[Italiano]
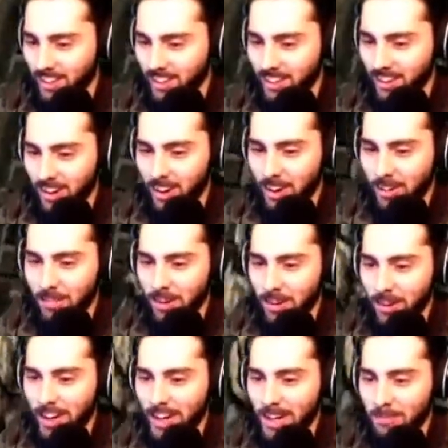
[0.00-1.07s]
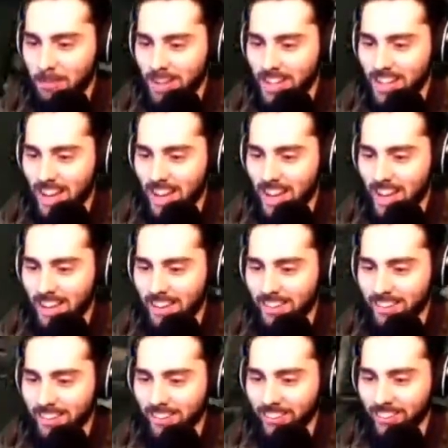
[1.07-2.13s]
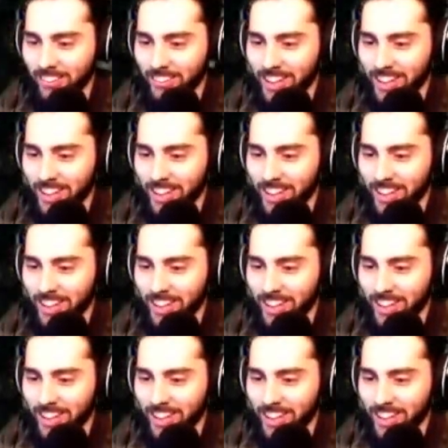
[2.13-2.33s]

Oh, fanno anche il bagnetto Ma